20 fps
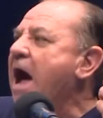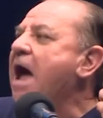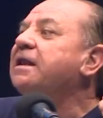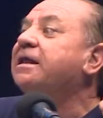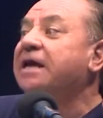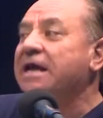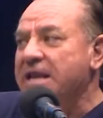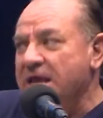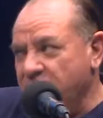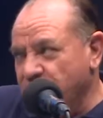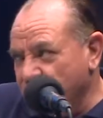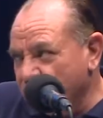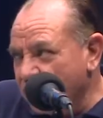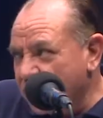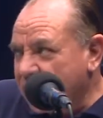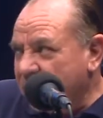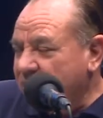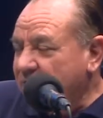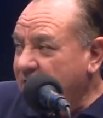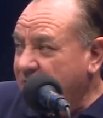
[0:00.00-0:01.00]
Al que le ayudó a
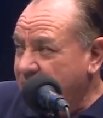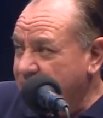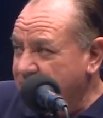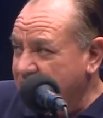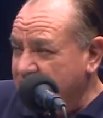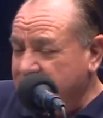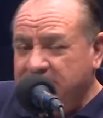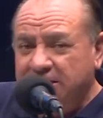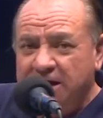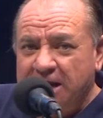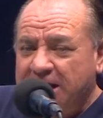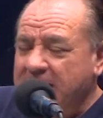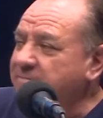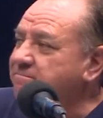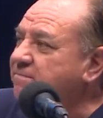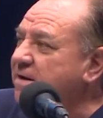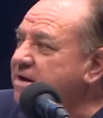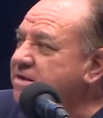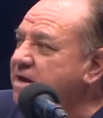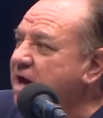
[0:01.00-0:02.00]
cargar la maleta en la
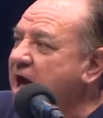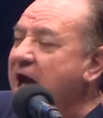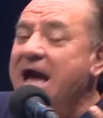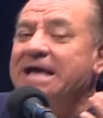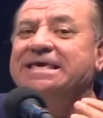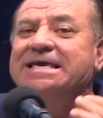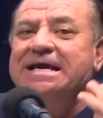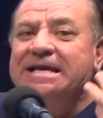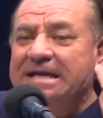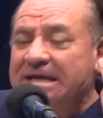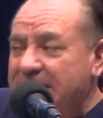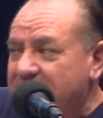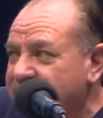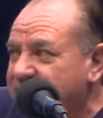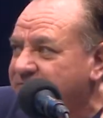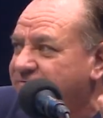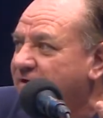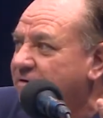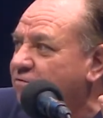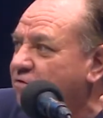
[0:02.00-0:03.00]
campaña, a quien le
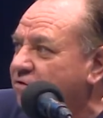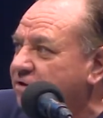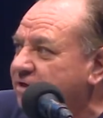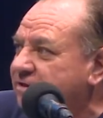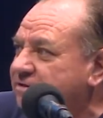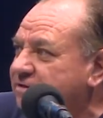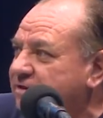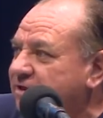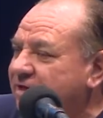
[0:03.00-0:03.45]
debe favores.